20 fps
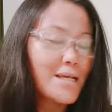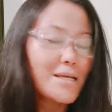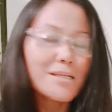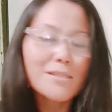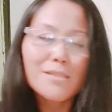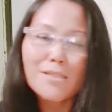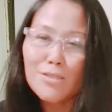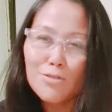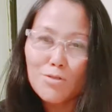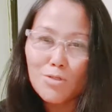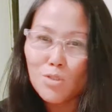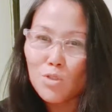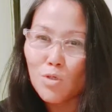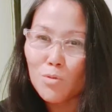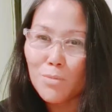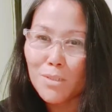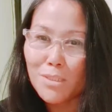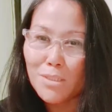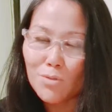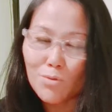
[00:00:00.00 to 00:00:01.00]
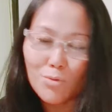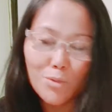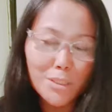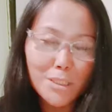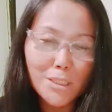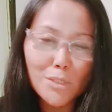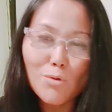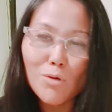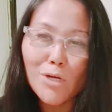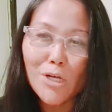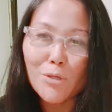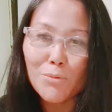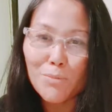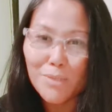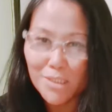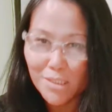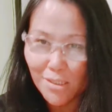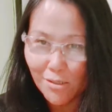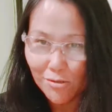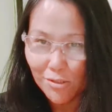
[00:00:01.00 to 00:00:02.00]
Thank you so much. Kung hindi ko kayo
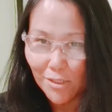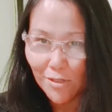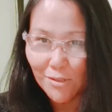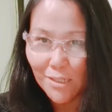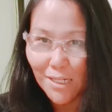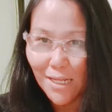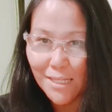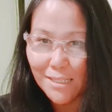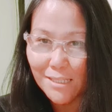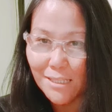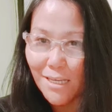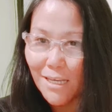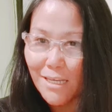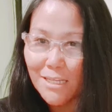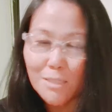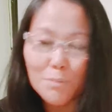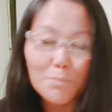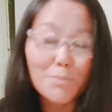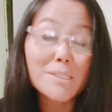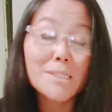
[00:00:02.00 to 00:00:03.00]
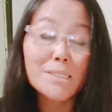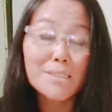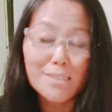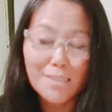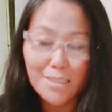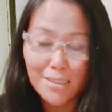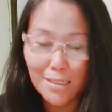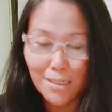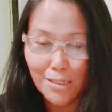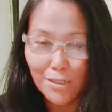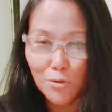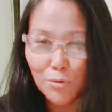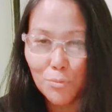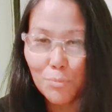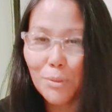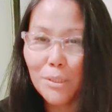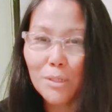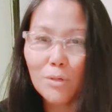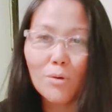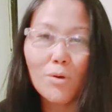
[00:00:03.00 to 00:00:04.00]
ma-shoutout lahat, guys, pasensya na kayo.
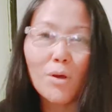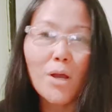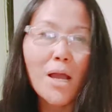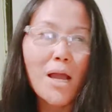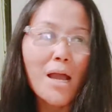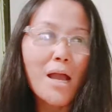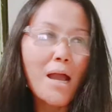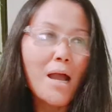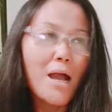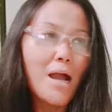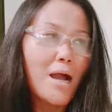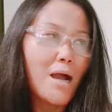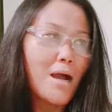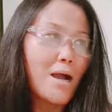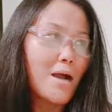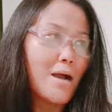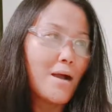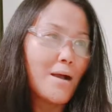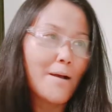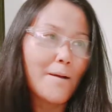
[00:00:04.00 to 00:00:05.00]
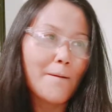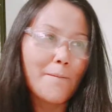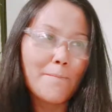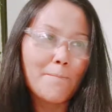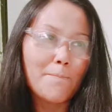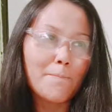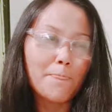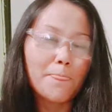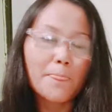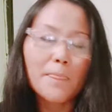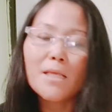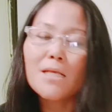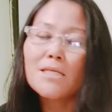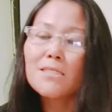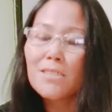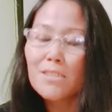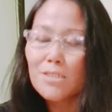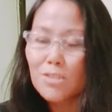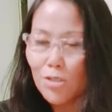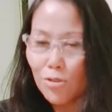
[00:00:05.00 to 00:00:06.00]
Pero, um,
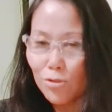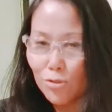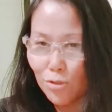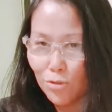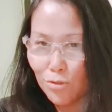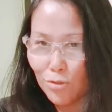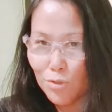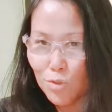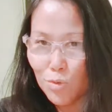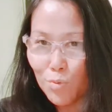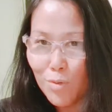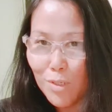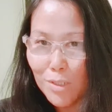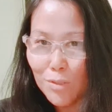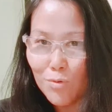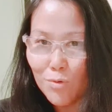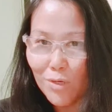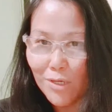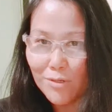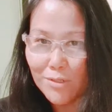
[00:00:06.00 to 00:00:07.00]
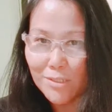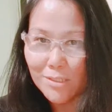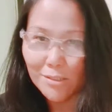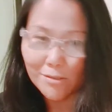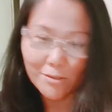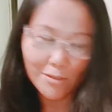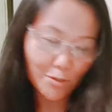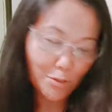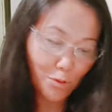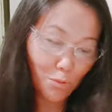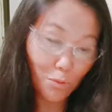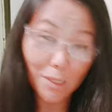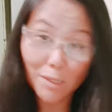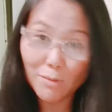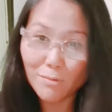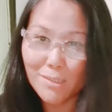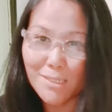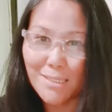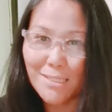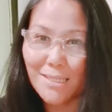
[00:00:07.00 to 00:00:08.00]
isa shoutout ko. Subukan ko kayong i-shoutout. Wala
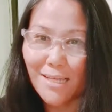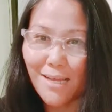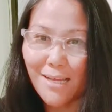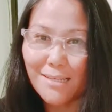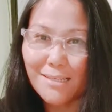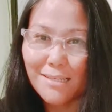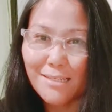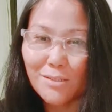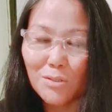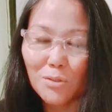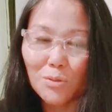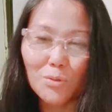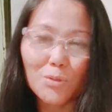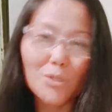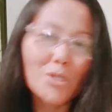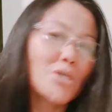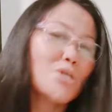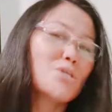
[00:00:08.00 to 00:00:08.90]
akong listahan dito.